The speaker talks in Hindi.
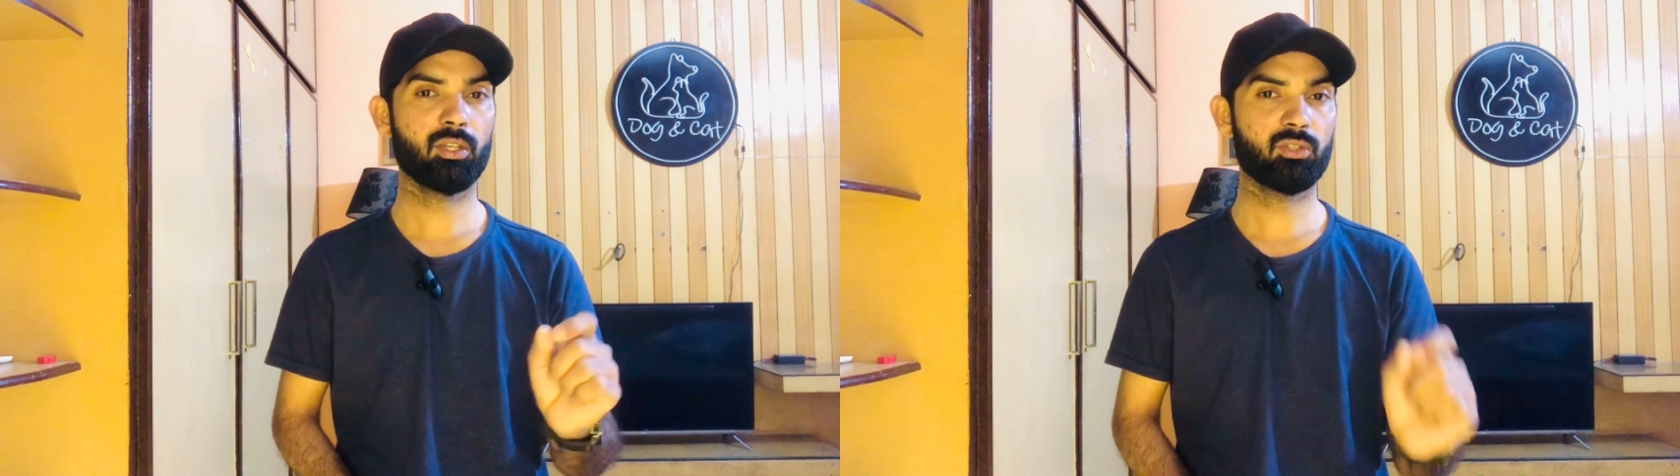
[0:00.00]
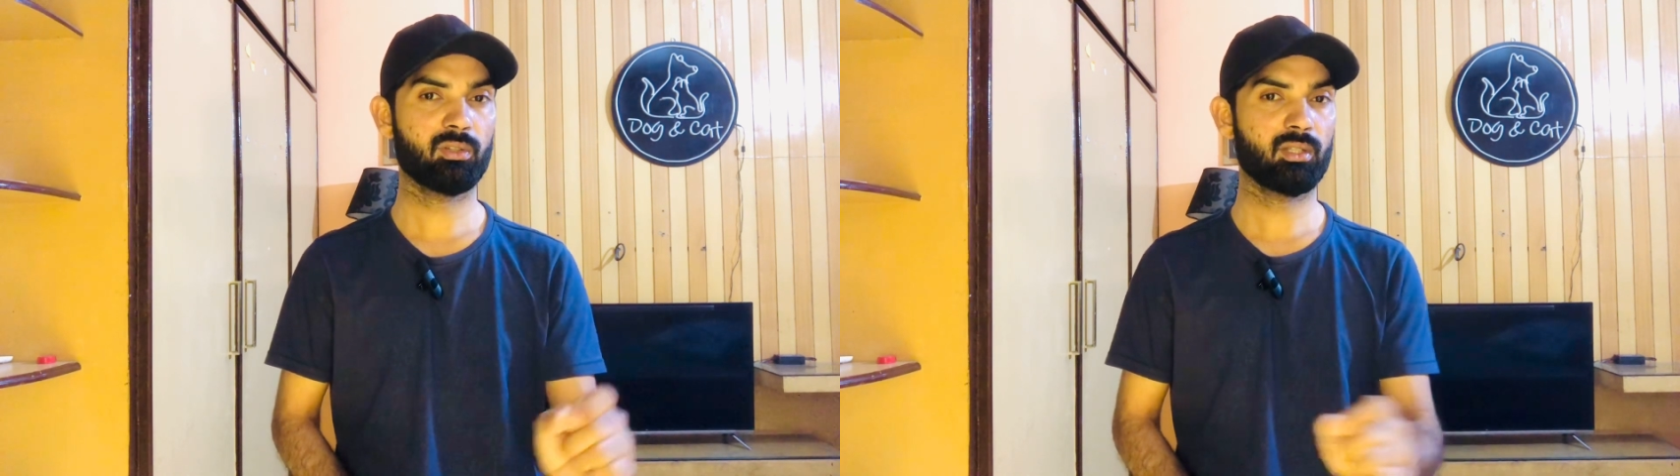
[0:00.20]

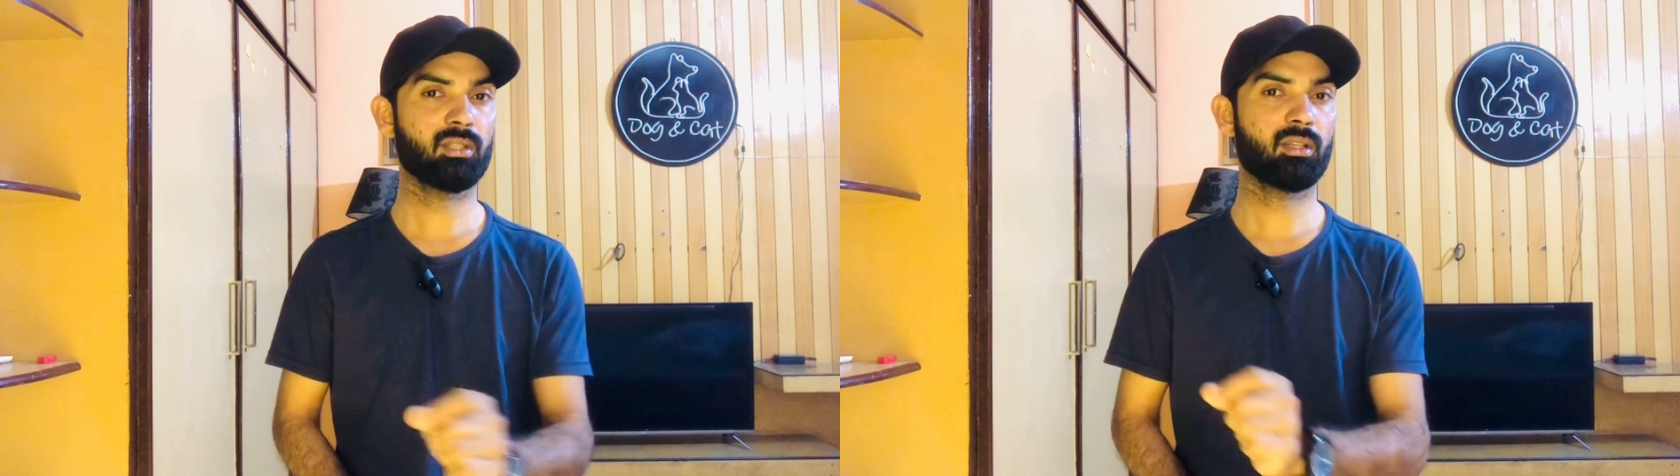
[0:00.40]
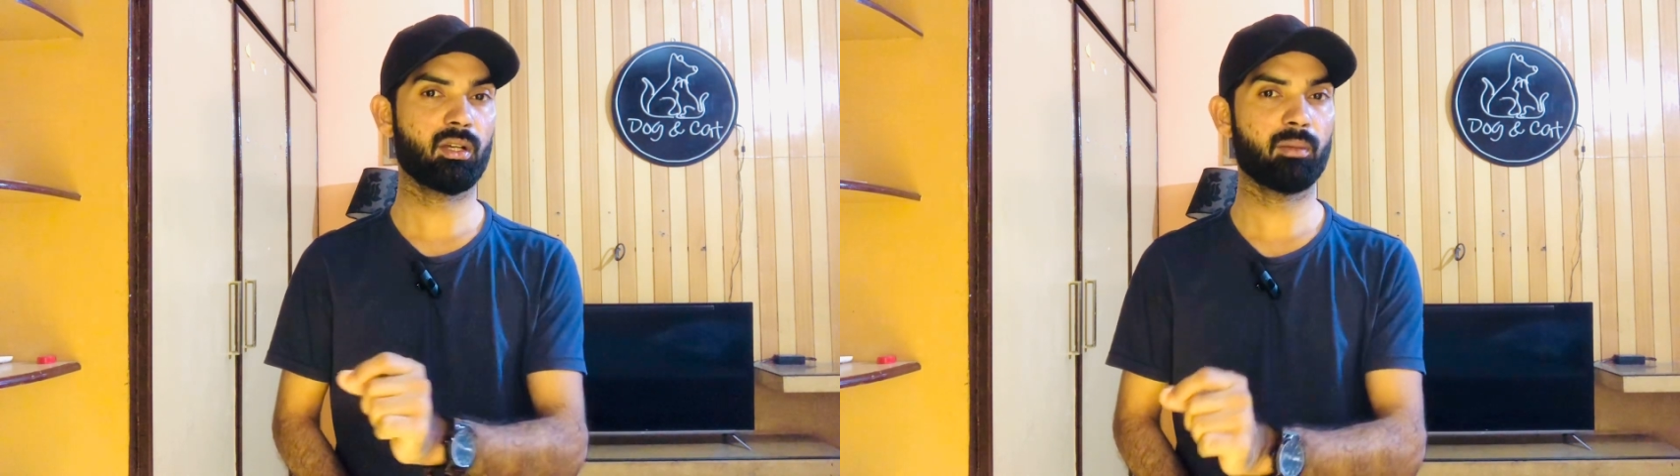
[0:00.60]
यूरन
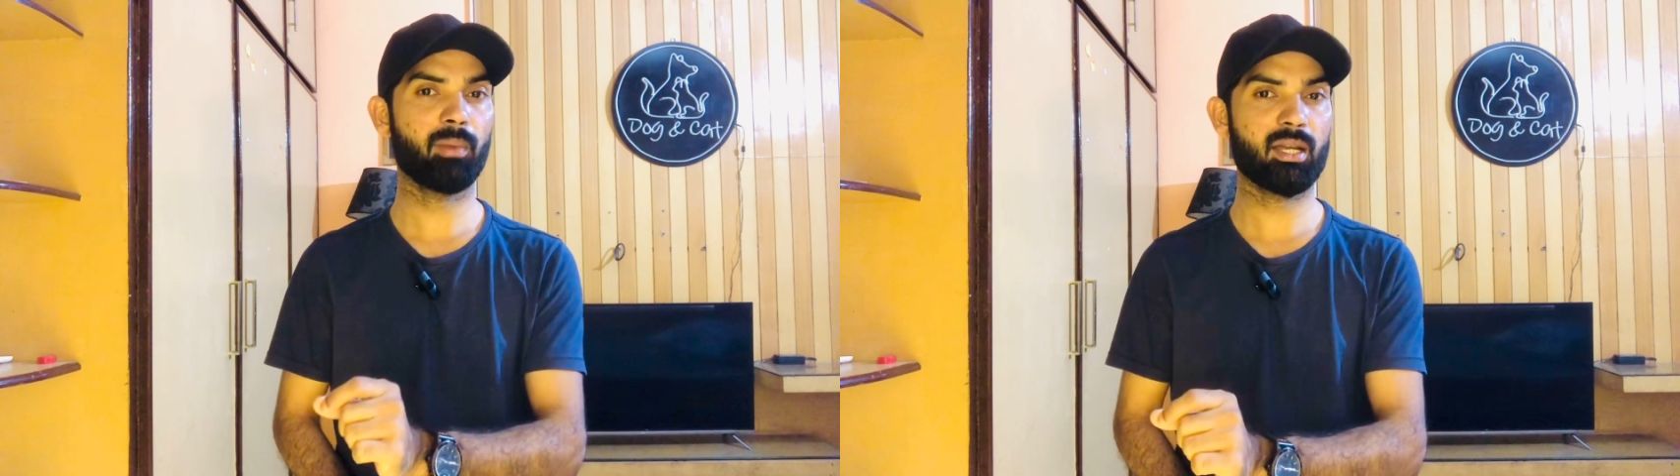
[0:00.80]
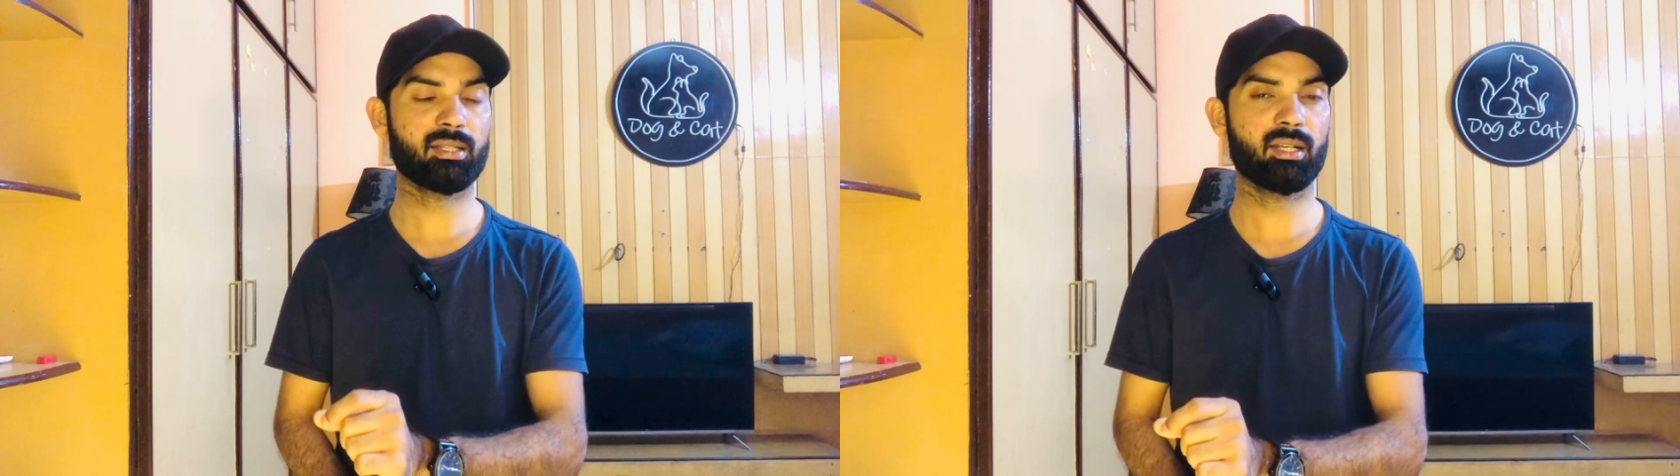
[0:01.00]

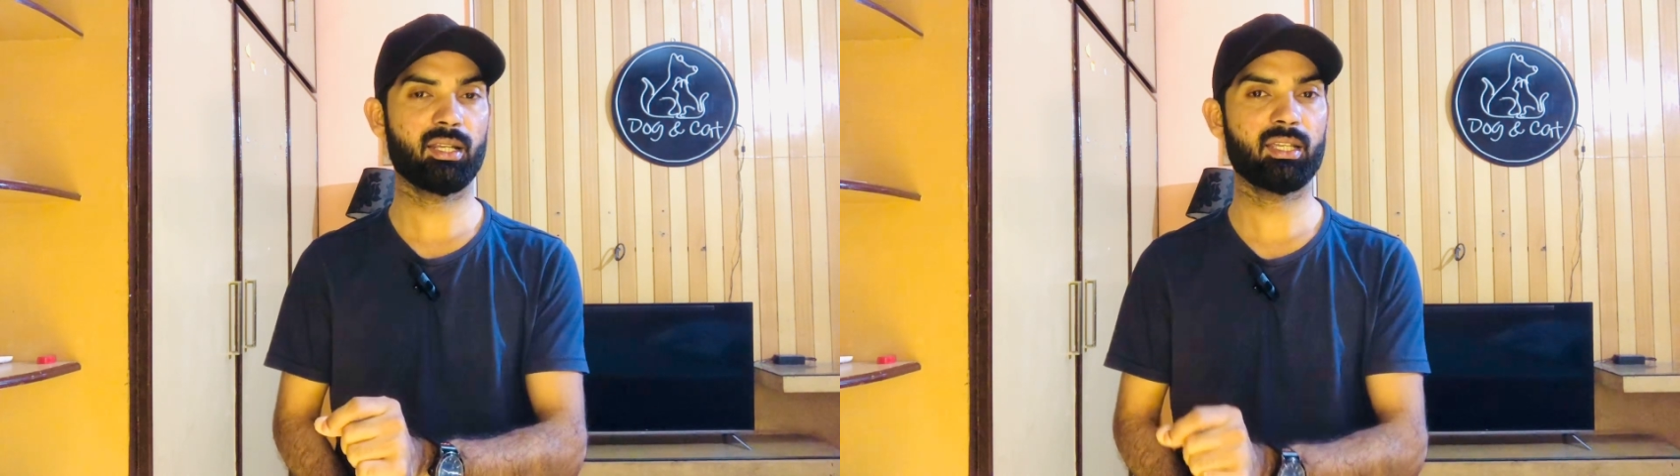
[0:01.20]
पास करने